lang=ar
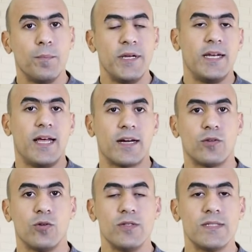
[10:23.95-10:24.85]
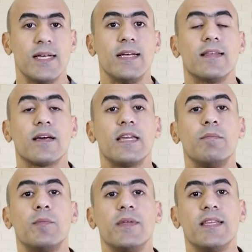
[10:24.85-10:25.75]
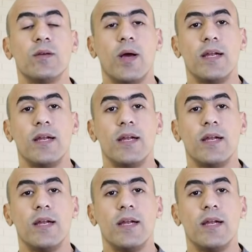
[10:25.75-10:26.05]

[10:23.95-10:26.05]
من اللاكتوز تقريبا تحتوي